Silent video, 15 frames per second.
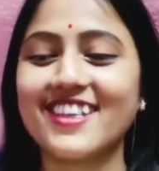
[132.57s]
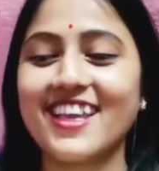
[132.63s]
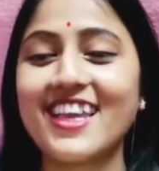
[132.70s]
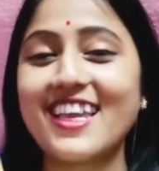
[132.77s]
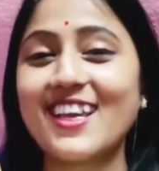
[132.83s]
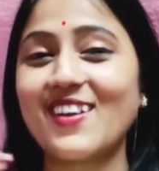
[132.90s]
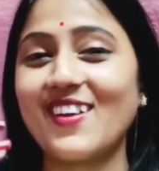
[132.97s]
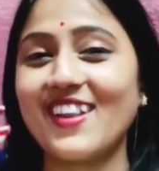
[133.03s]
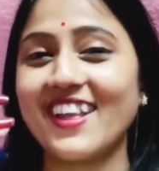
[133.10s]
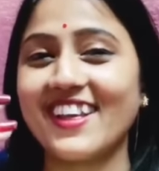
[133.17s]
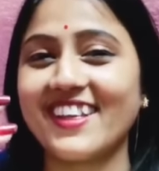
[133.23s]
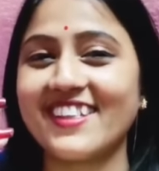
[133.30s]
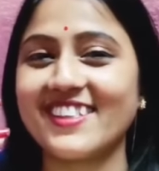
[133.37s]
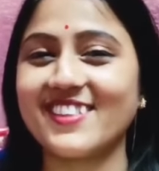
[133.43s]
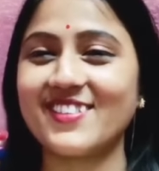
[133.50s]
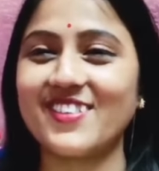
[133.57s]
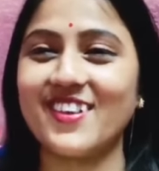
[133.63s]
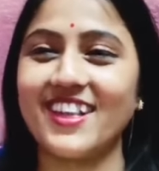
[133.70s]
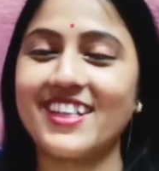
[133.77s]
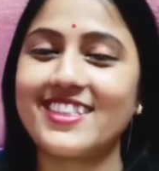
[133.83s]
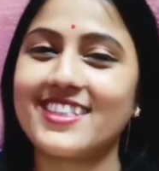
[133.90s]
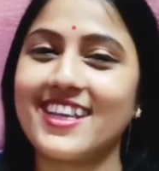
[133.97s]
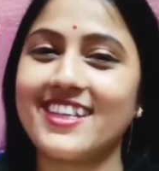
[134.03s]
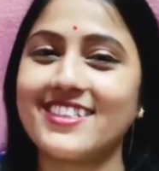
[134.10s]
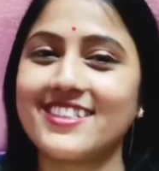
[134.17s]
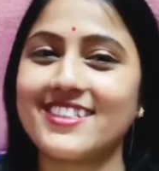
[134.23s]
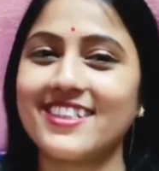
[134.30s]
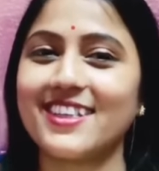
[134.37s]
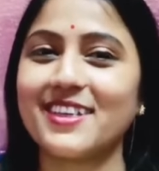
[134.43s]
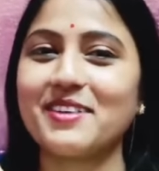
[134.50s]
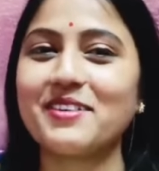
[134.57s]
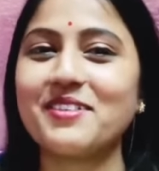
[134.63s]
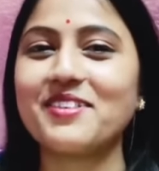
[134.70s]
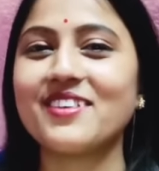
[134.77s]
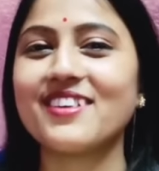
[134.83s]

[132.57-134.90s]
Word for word: সেই কলা কিন্তু কলার সাইজটা দেখো